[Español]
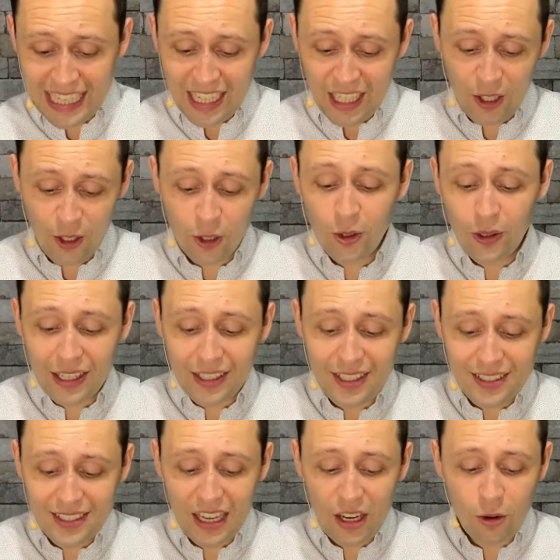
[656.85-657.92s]
y otro que
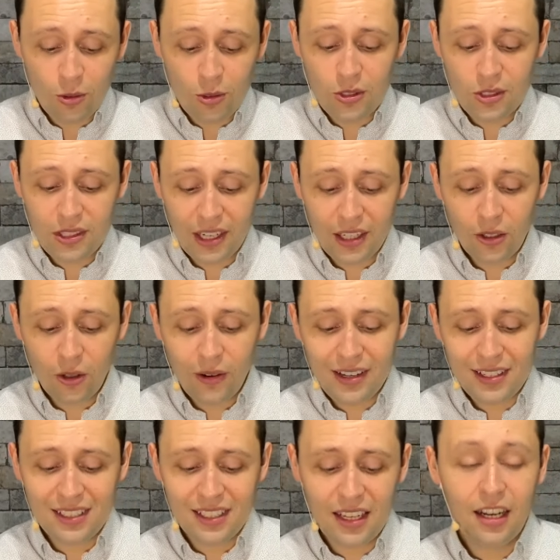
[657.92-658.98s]
dice, un cerdo
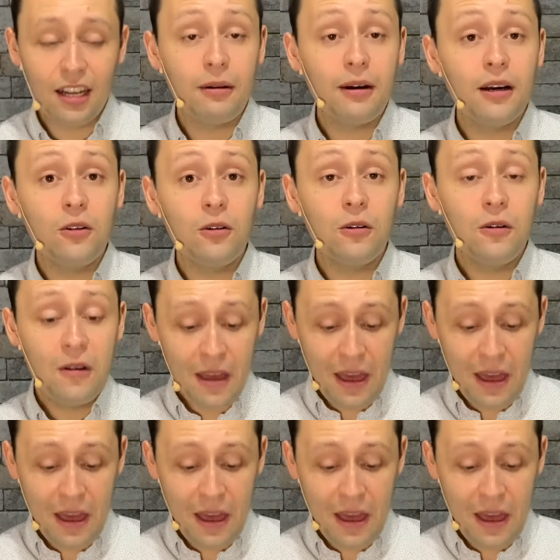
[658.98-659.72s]
recién lavado